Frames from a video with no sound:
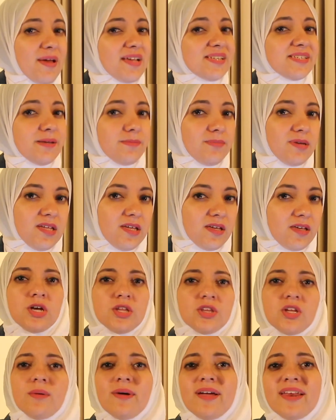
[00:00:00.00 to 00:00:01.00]
مكسب ليك
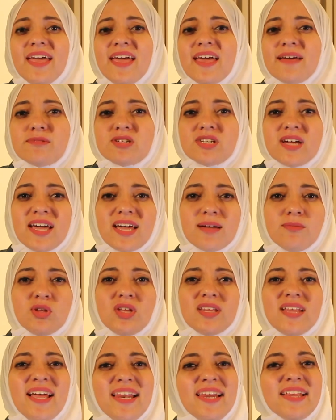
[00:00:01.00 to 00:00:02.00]
طالما ان هي مش حاجه
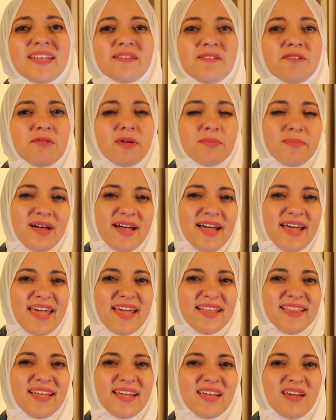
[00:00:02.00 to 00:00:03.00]
متداخله تماما مع
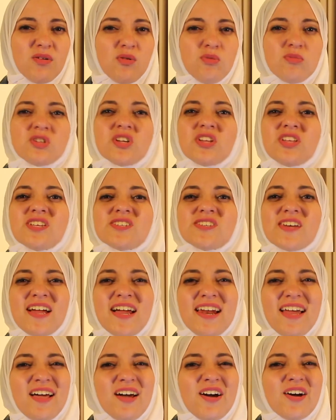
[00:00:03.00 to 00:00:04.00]
حياتك ومش هتاثر
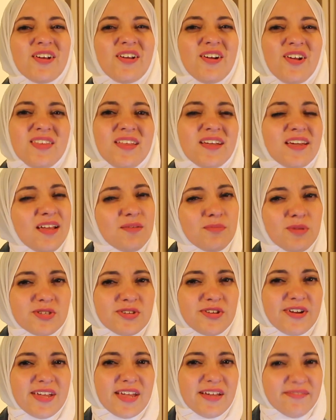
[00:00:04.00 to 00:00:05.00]
على قراراتك
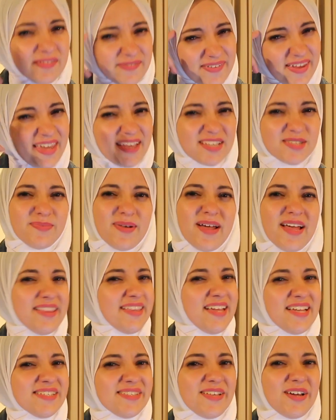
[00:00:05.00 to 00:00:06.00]
المصيريه ففاكس بقى
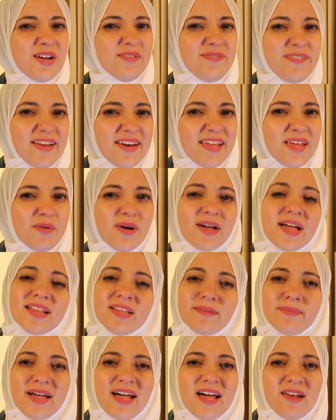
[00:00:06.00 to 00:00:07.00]
انت عايز تعرفها ليه وجع
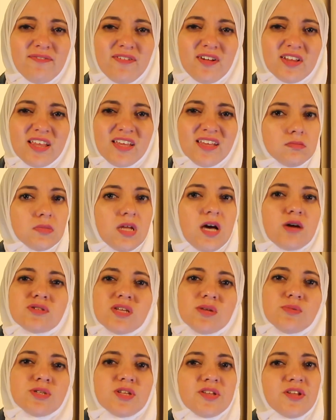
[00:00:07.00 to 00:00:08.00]
دماغ على الفاضي او
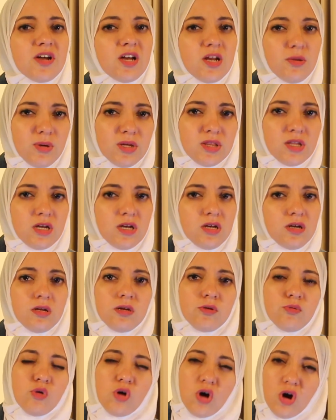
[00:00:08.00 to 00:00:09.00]
زي ما صديق البطل
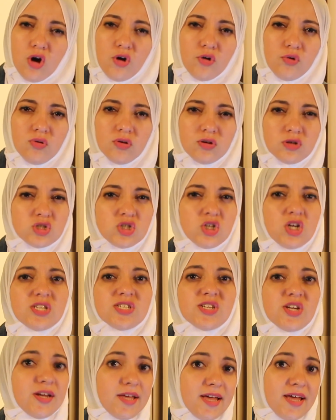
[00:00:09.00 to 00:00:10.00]
وجاره
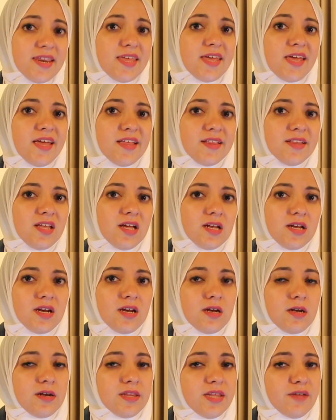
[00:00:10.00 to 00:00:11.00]
الشخص الغني جدا
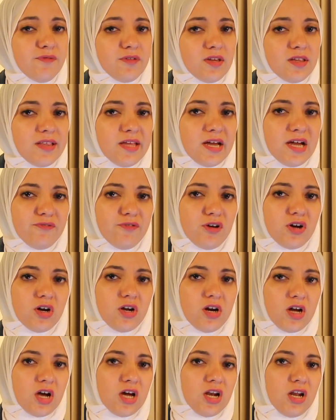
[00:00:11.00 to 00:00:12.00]
اللي ديفينتلي
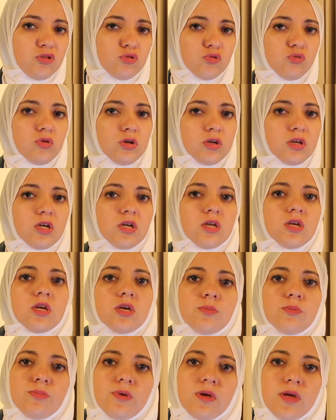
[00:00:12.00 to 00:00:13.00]
هيفكرك على طول
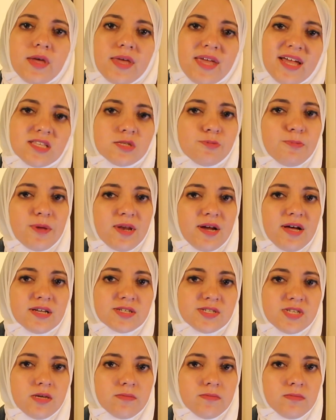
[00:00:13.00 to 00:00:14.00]
بجاتسبي
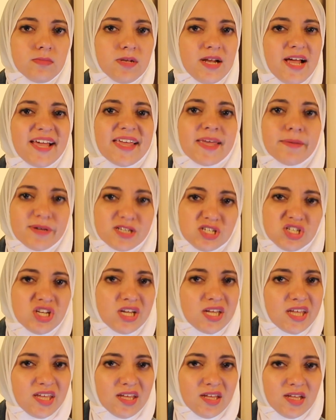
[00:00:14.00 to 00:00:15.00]
العظيم حاج
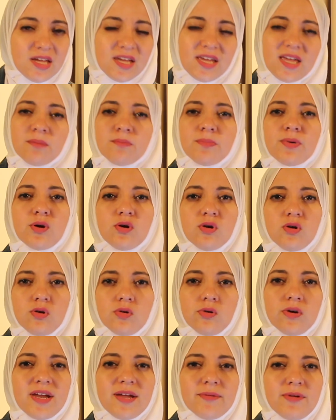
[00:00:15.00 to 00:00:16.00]
ماتشيكي كان بيقول
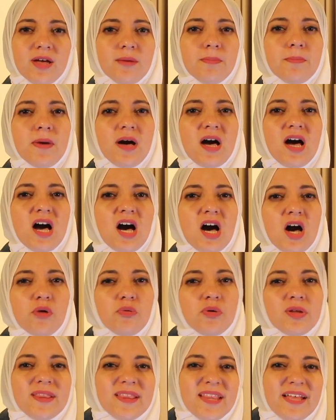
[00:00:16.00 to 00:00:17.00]
له انا بحب
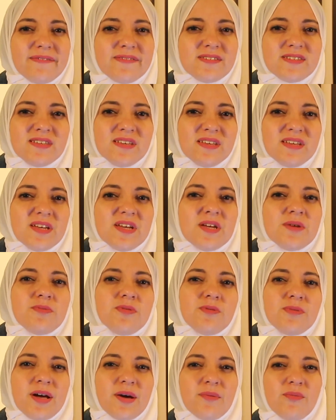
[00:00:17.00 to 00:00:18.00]
احاوط نفسي
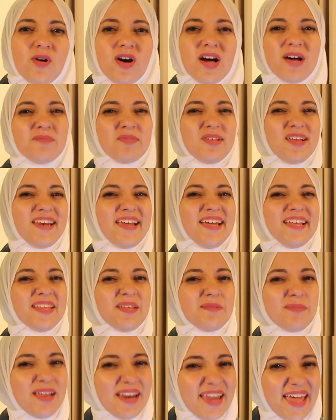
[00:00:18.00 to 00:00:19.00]
بمجموعه من
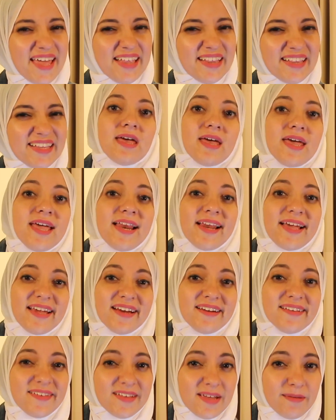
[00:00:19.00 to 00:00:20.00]
الاحتمالات
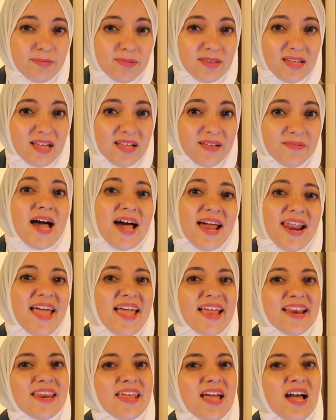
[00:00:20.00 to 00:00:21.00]
الغير ثابته على
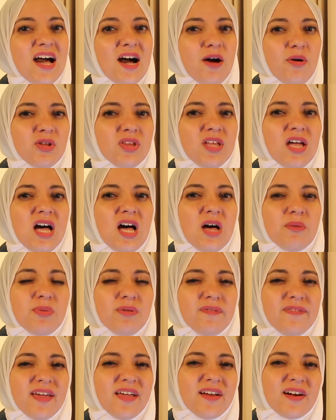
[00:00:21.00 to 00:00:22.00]
اني احاوطها
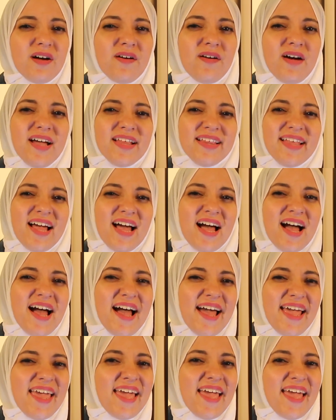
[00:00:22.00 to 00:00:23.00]
بفكره واحده
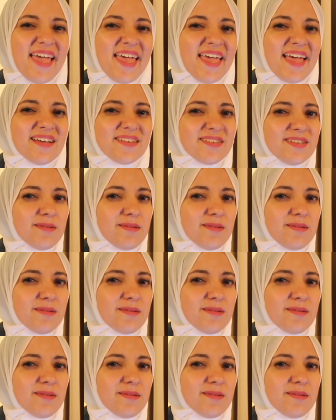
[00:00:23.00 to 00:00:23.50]
حقيقيه